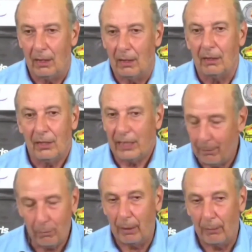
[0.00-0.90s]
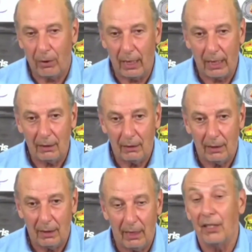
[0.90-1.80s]
tenemos que mejorar
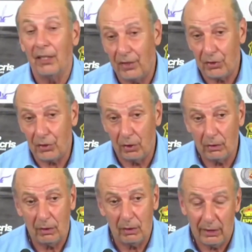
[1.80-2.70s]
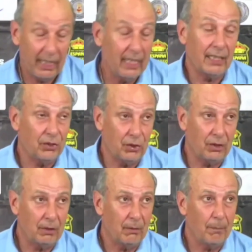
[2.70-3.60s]
en definición y en atención
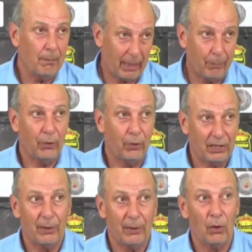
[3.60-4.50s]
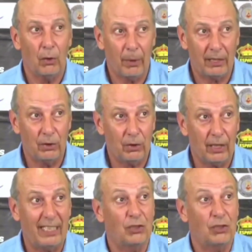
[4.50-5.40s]
para poder llevarnos los partidos
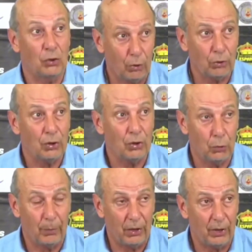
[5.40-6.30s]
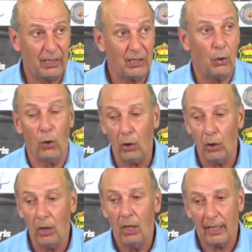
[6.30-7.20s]
que somos superiores o
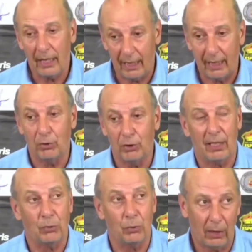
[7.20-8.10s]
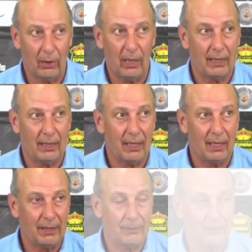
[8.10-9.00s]
que tenemos el resultado al alcance de la mano.
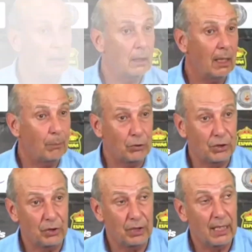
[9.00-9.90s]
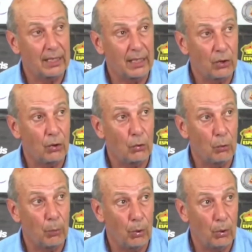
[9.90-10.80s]
La posición de delantero la
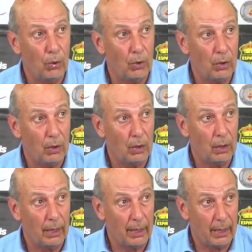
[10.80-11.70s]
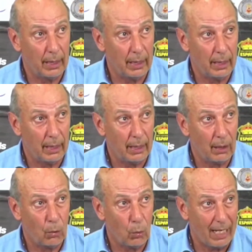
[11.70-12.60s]
ocupó eh,
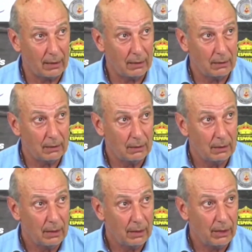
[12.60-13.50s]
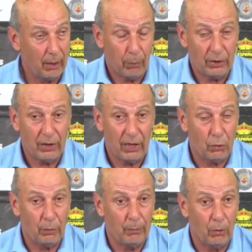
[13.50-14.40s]
Juan, y después
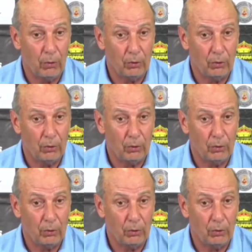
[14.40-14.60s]
estuvimos